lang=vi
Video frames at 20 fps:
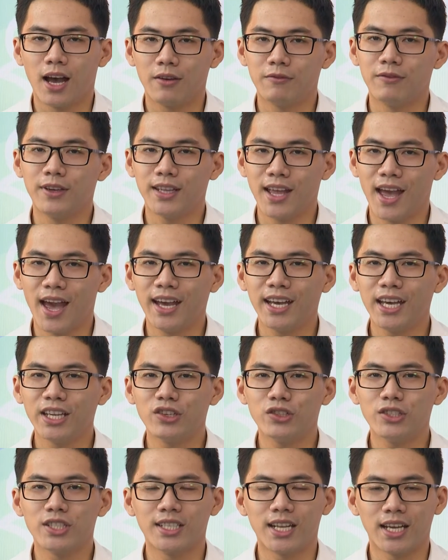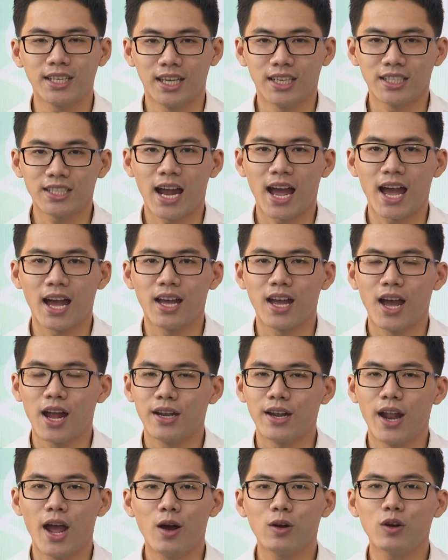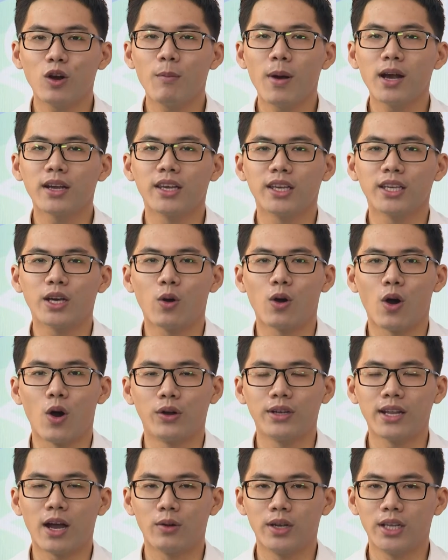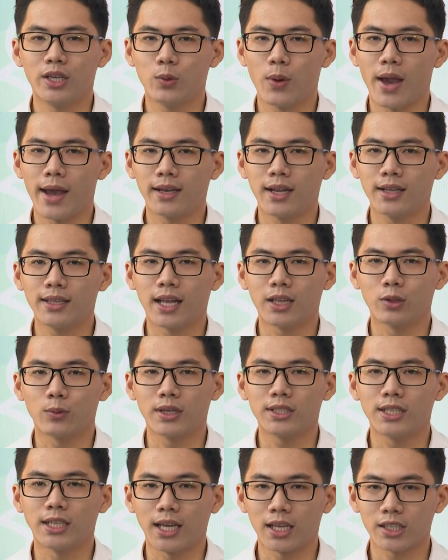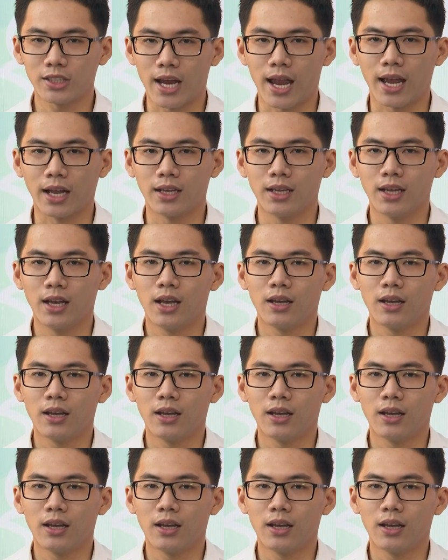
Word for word: Vì thế khi chương trình đang diễn ra nếu có bất kỳ câu hỏi nào liên quan đến ngành quản trị khách sạn,